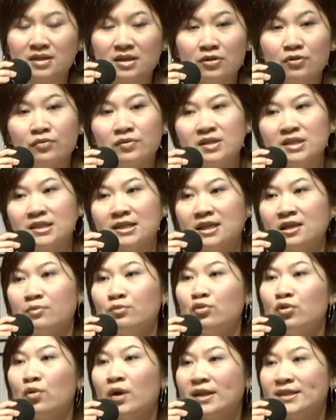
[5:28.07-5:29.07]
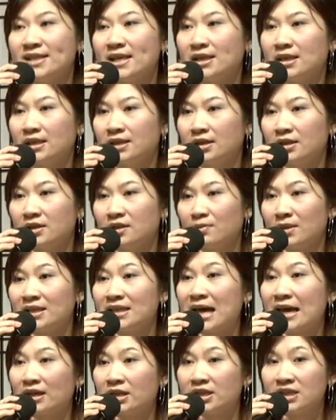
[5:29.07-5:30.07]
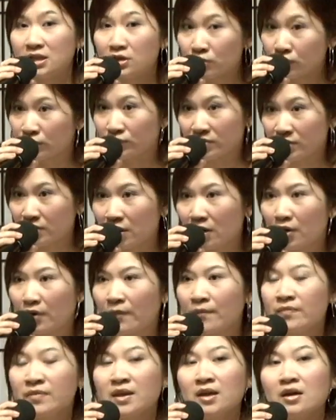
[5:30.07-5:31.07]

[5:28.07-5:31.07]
些东西潜移默化在你的里面打一个基础之后，